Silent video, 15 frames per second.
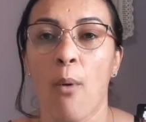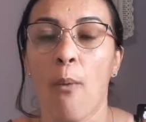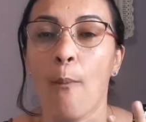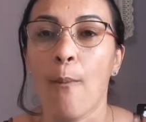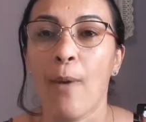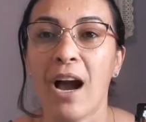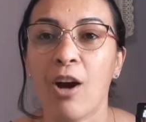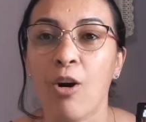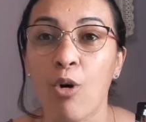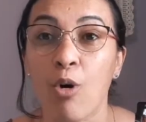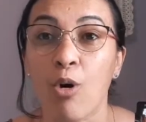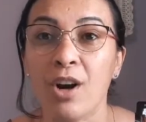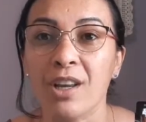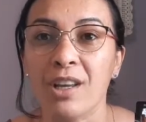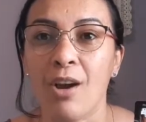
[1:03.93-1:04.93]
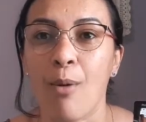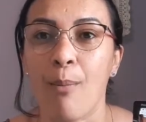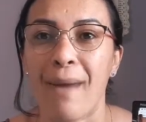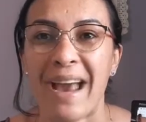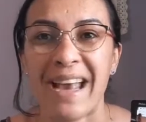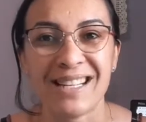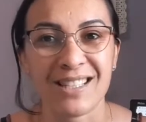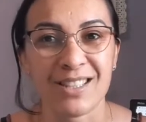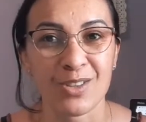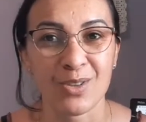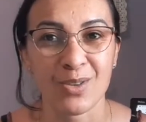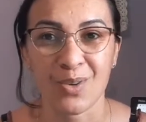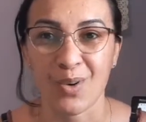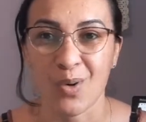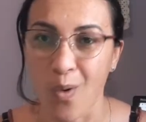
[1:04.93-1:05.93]
Uma cor que eu mais
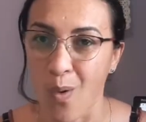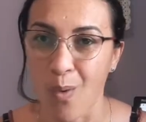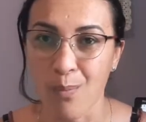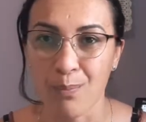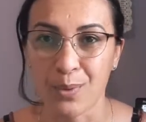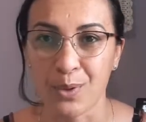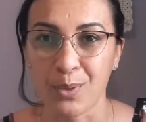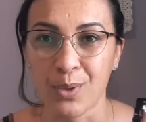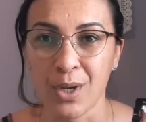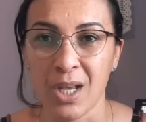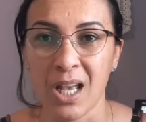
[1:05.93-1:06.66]
compro